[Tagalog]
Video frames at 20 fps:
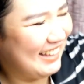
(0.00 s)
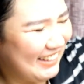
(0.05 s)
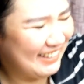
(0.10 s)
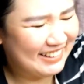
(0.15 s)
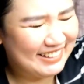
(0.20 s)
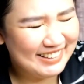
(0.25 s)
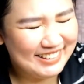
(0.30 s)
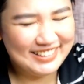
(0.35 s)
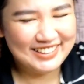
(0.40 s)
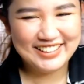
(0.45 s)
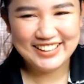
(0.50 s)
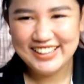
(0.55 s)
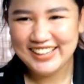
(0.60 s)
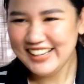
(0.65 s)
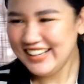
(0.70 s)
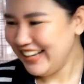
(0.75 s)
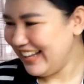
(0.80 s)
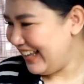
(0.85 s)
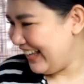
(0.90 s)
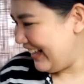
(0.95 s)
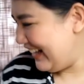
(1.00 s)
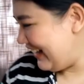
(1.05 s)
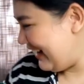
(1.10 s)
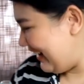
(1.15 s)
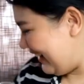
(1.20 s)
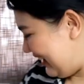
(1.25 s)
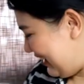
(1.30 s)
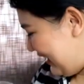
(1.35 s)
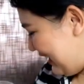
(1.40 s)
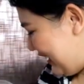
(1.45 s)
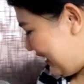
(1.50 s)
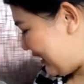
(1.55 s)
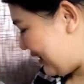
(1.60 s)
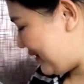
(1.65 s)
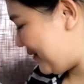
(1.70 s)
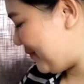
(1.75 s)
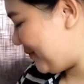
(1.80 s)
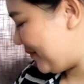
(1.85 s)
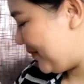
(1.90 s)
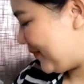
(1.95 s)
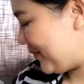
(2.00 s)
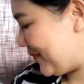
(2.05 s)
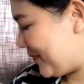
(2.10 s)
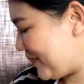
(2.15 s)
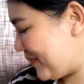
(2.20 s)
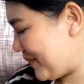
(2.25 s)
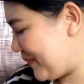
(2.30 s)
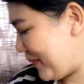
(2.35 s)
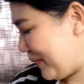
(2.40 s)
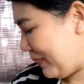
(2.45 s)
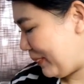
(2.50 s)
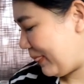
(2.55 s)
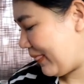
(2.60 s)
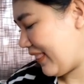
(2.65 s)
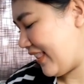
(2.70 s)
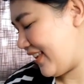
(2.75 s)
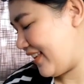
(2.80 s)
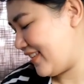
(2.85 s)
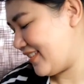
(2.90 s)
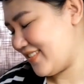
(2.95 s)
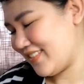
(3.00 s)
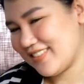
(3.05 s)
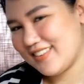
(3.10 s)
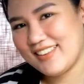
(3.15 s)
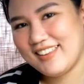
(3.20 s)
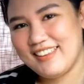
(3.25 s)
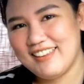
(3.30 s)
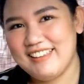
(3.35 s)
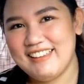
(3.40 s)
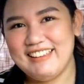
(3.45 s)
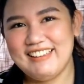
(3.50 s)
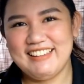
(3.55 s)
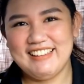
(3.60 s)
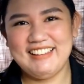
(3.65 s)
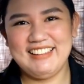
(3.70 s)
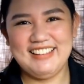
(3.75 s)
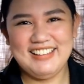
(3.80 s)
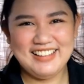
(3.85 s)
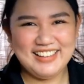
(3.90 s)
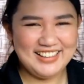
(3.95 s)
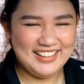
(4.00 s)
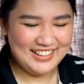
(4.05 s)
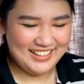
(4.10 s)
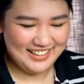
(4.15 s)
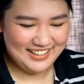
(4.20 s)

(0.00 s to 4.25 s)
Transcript: so guys, siya lang yung pinagkakatiwalaan ko ngayon. Sa ngayon, kasi the last time na